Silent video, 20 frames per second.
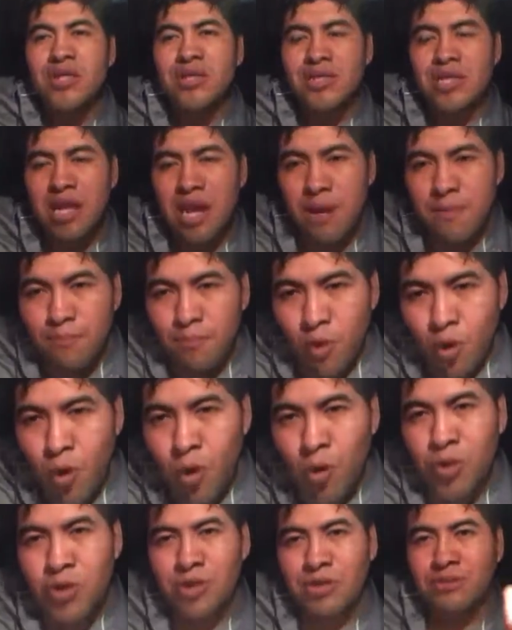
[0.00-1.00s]
de
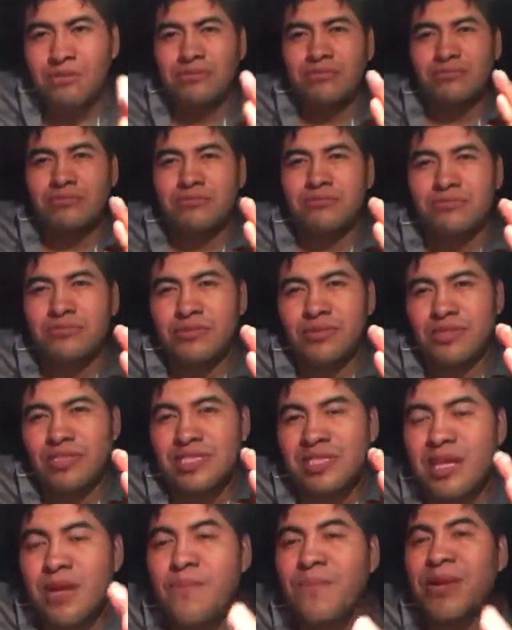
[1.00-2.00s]
amor.
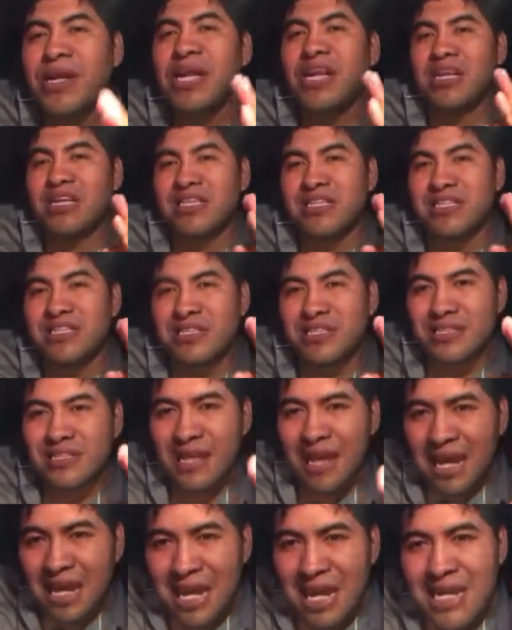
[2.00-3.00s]
Siempre
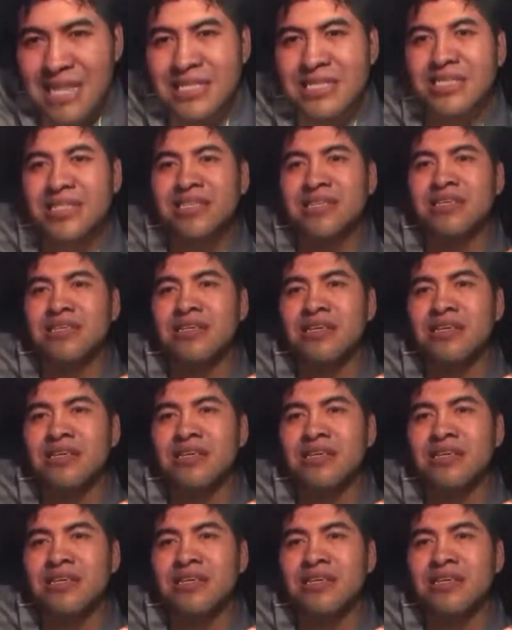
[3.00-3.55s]
necesitarás,